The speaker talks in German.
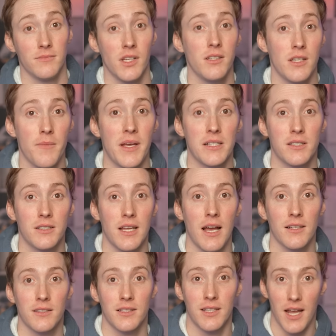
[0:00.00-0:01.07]
Ne, ich habe erst
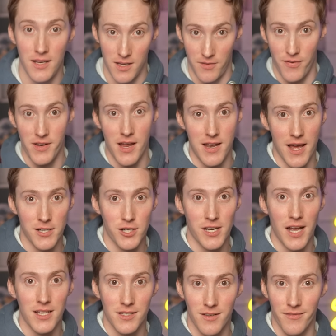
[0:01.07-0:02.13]
gedacht, ich kenne dich von der Landstraße,